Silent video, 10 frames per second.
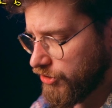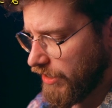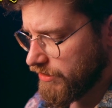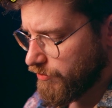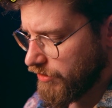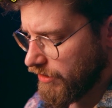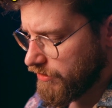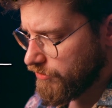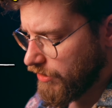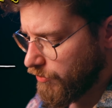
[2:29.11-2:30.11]
Czyli jak sobie
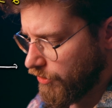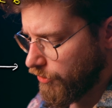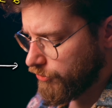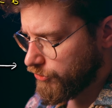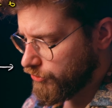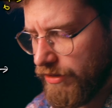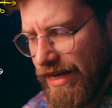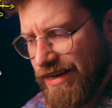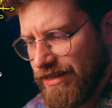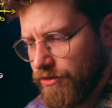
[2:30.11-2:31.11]
narysujemy oś, to
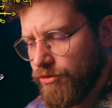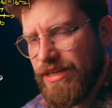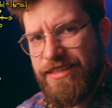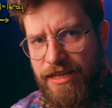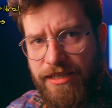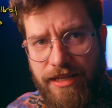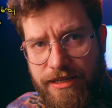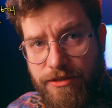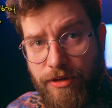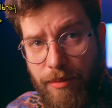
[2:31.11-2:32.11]
tak, no xa nie
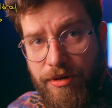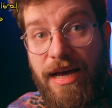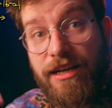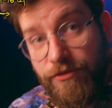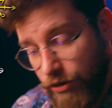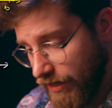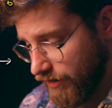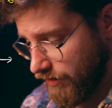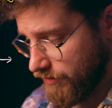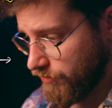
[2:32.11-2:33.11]
narysujemy, ale dwójkę
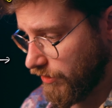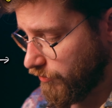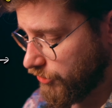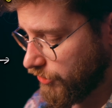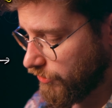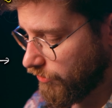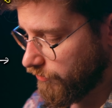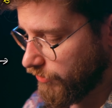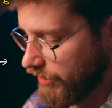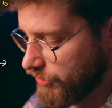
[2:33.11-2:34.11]
narysujemy. Czyli tą
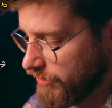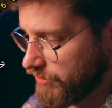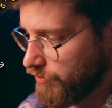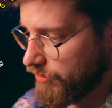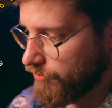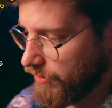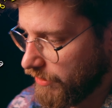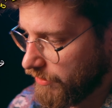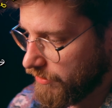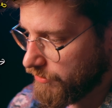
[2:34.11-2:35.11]
dwójeczkę sobie
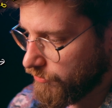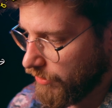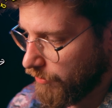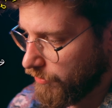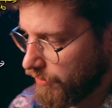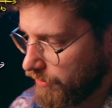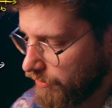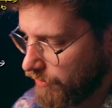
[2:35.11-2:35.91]
tutaj rysujemy,